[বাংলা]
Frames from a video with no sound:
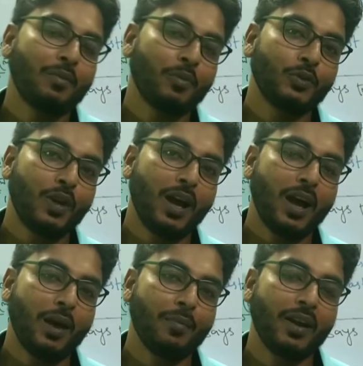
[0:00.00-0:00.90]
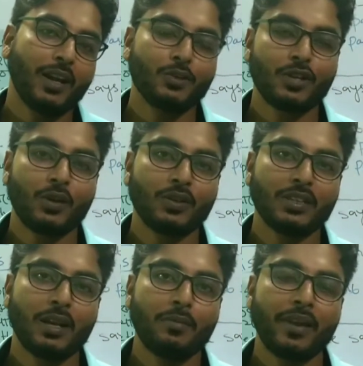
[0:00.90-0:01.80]
বন্ধুরা আমরা আলোচনা
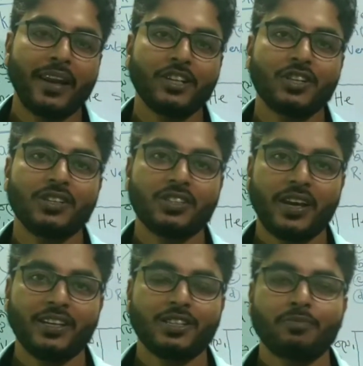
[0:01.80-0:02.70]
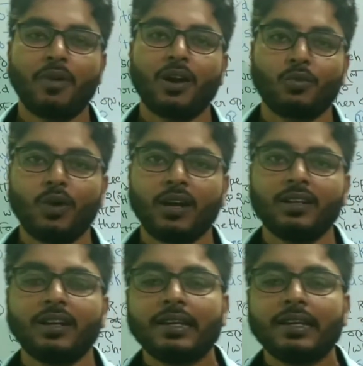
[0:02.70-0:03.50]
করছিলাম ন্যারেশন চেঞ্জ পার্ট ওয়ান